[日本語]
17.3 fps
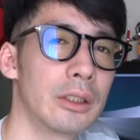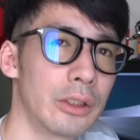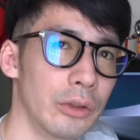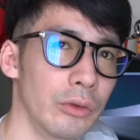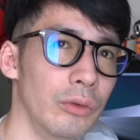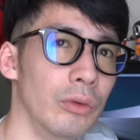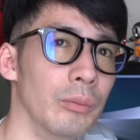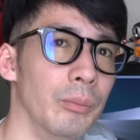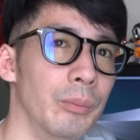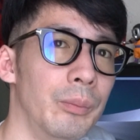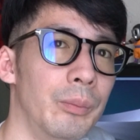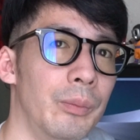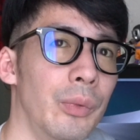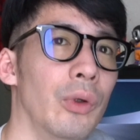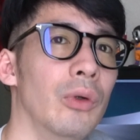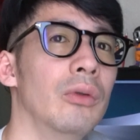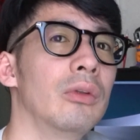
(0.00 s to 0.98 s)
今日
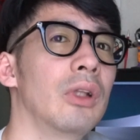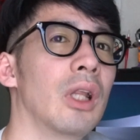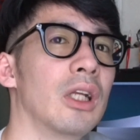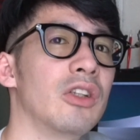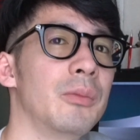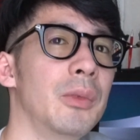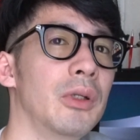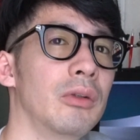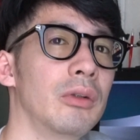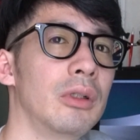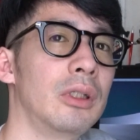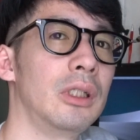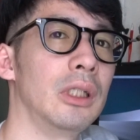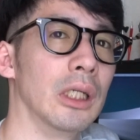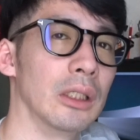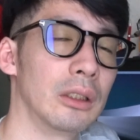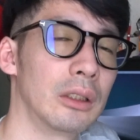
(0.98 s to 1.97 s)
ポンって始めようっ
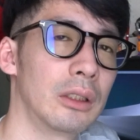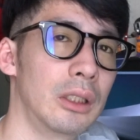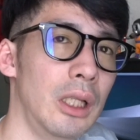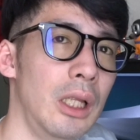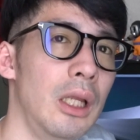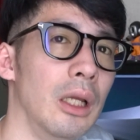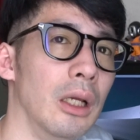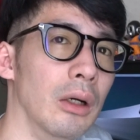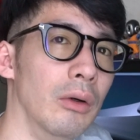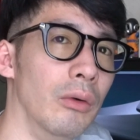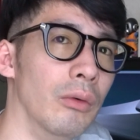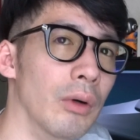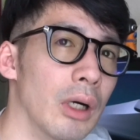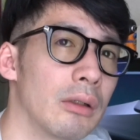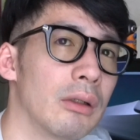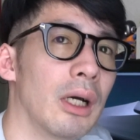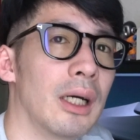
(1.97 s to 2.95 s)
てやって終
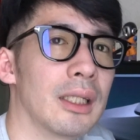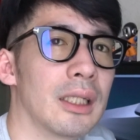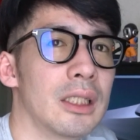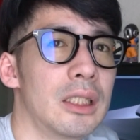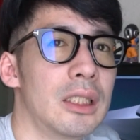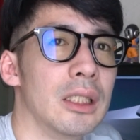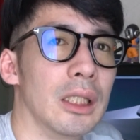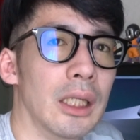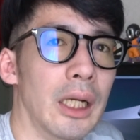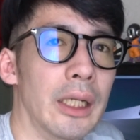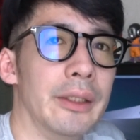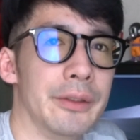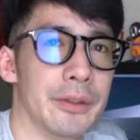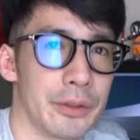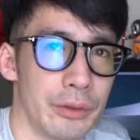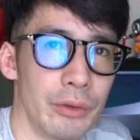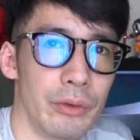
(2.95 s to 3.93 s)
わる話じゃないん
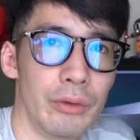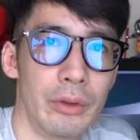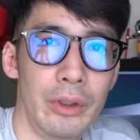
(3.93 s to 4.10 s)
ですよ